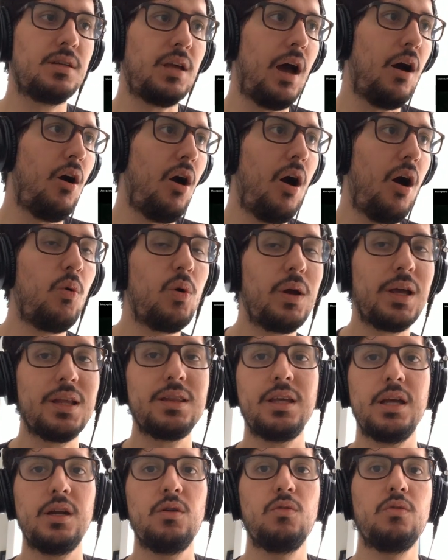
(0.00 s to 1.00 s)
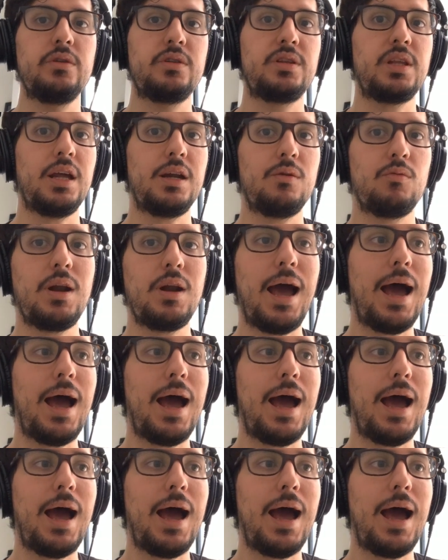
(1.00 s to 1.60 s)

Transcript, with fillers: aunque tiene un tiene un